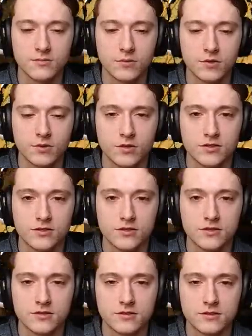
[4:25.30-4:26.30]

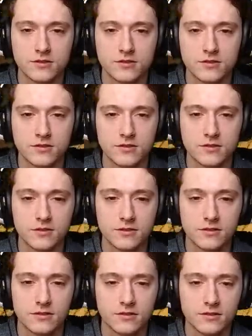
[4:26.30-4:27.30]
Bedeutet... Äh,
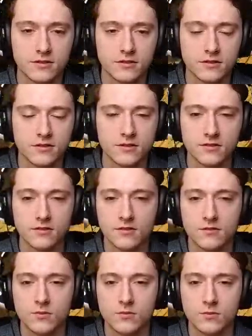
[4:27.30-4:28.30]

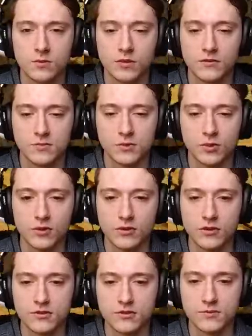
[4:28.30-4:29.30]
ja, was bedeutet
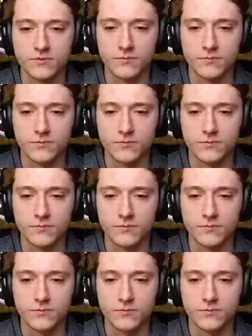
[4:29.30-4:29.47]
das?